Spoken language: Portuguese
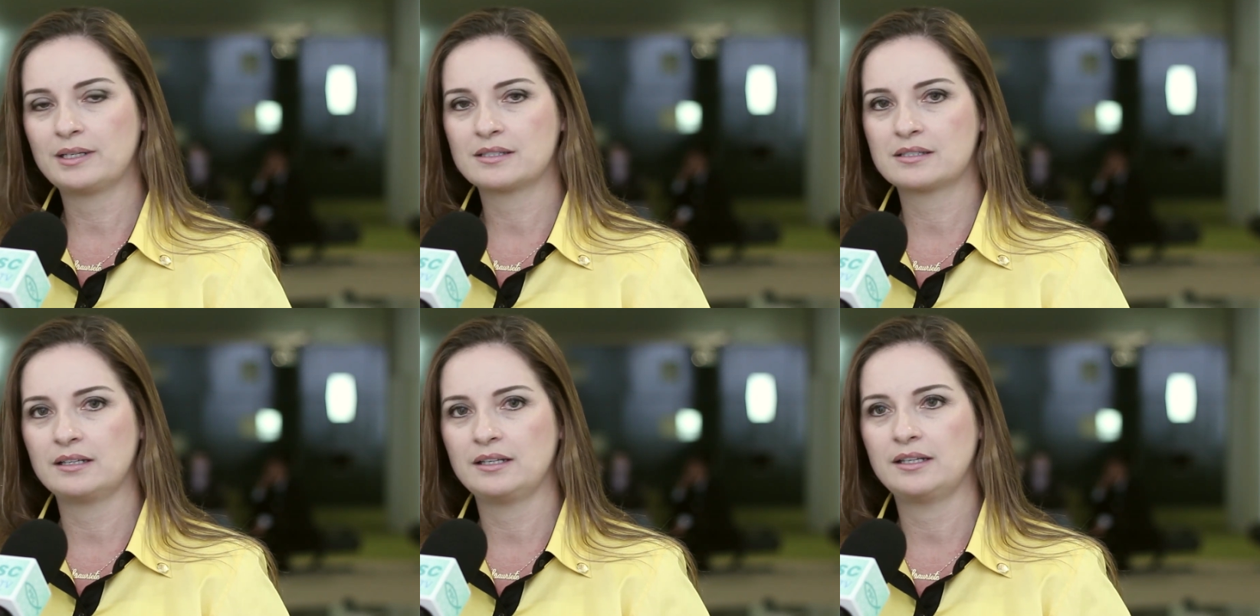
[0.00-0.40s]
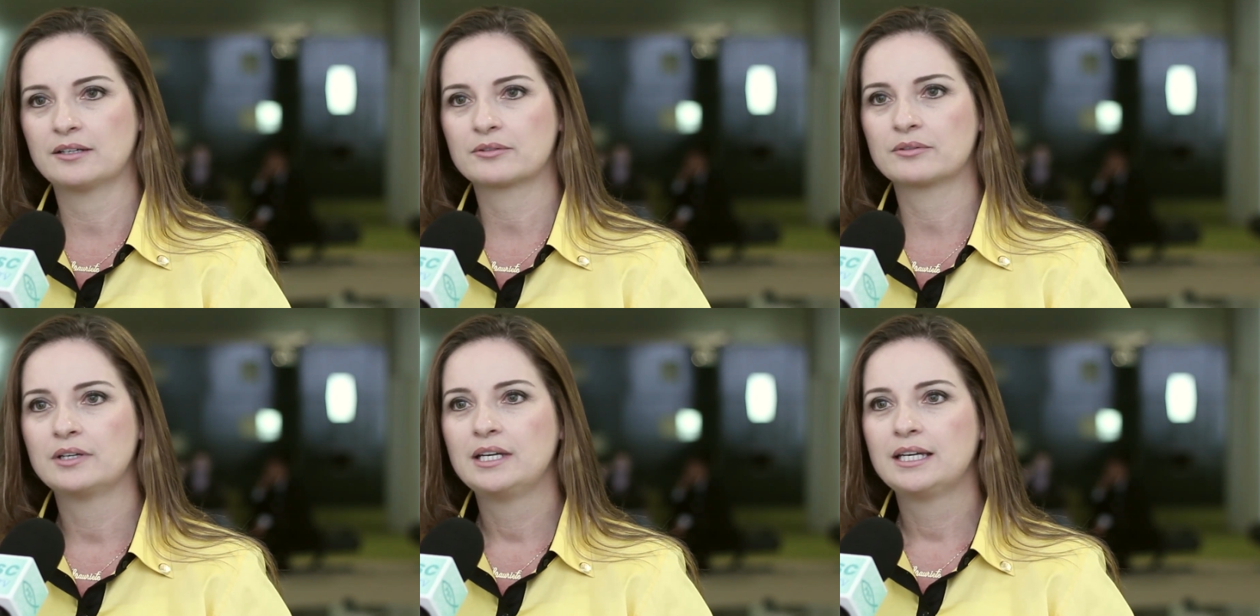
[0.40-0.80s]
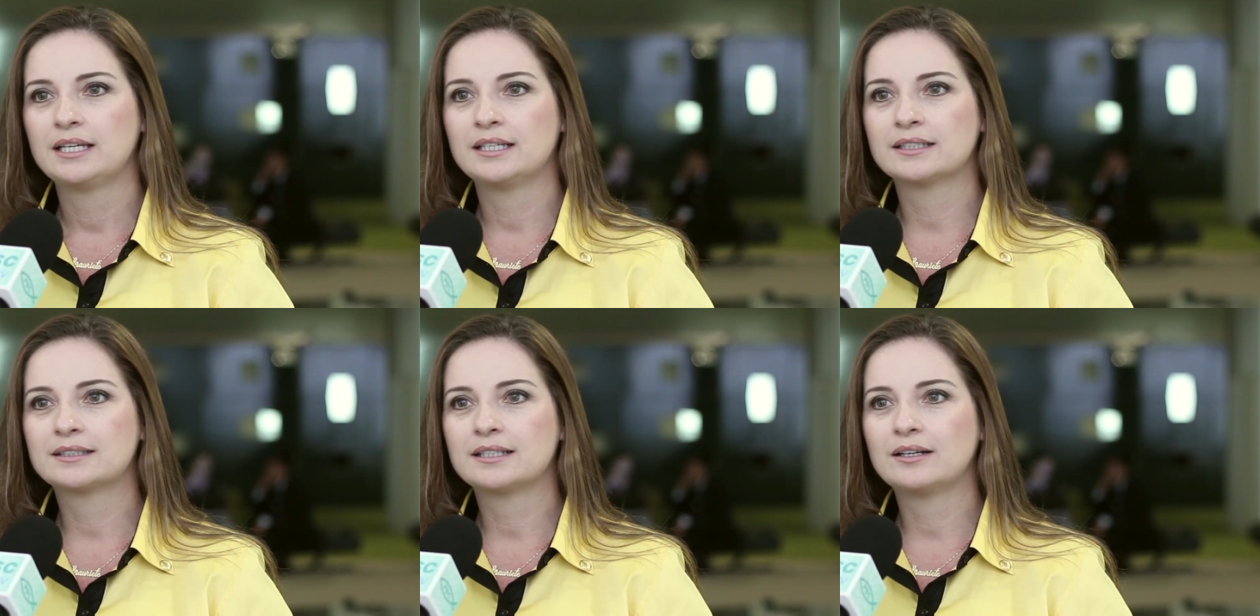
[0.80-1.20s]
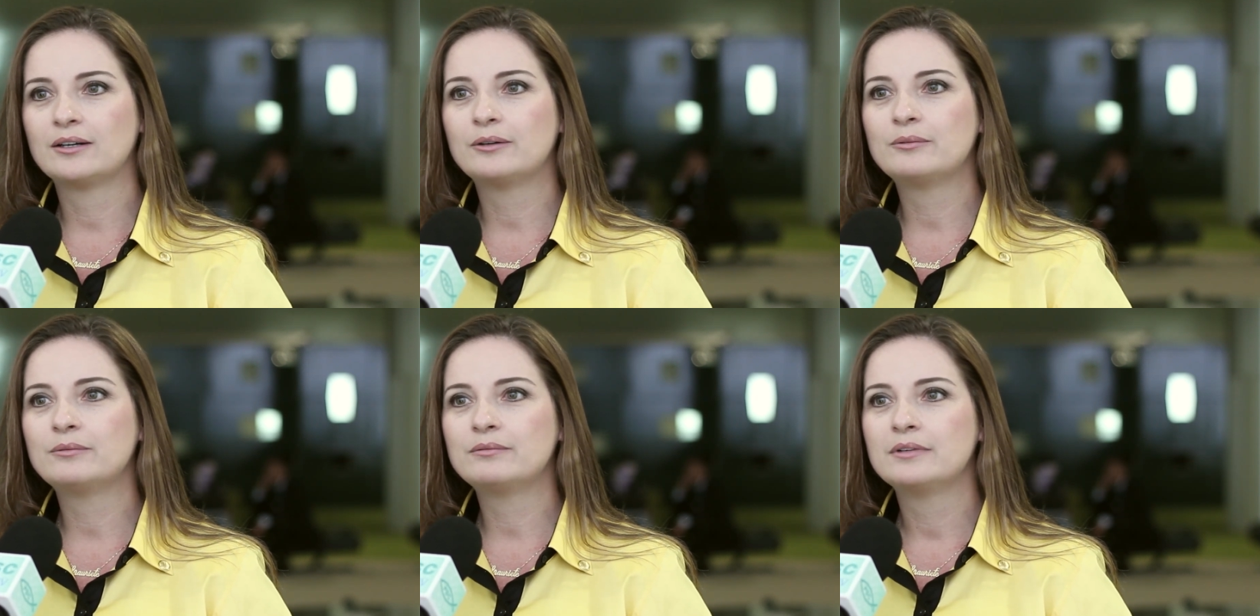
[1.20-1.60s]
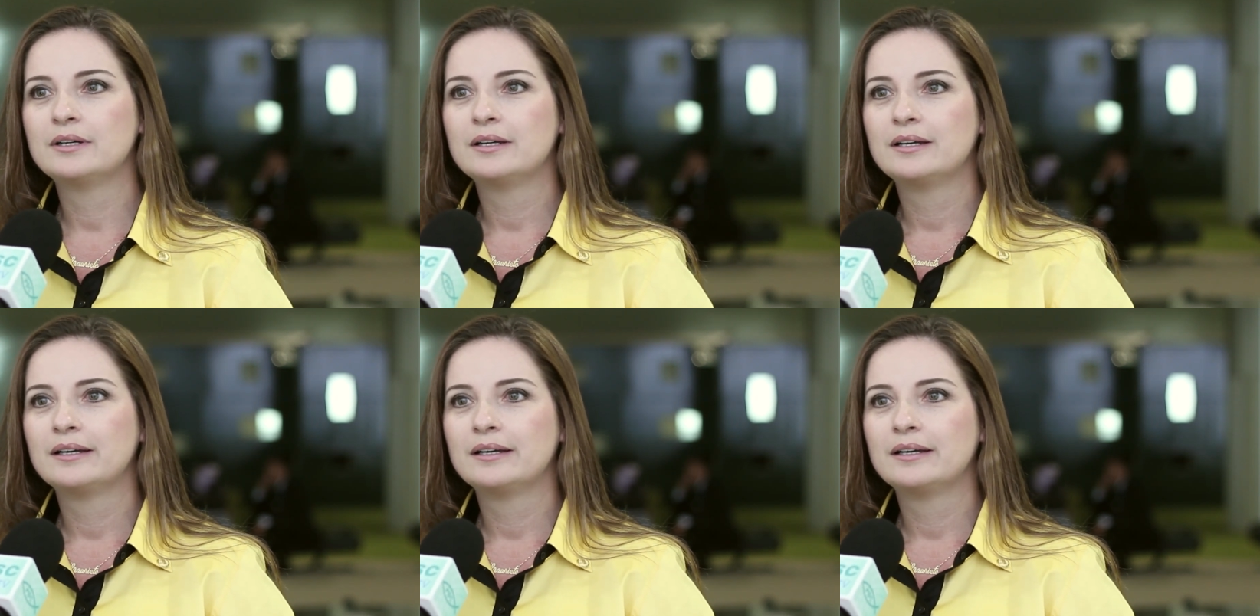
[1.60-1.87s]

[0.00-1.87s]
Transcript: brasileiro. Então,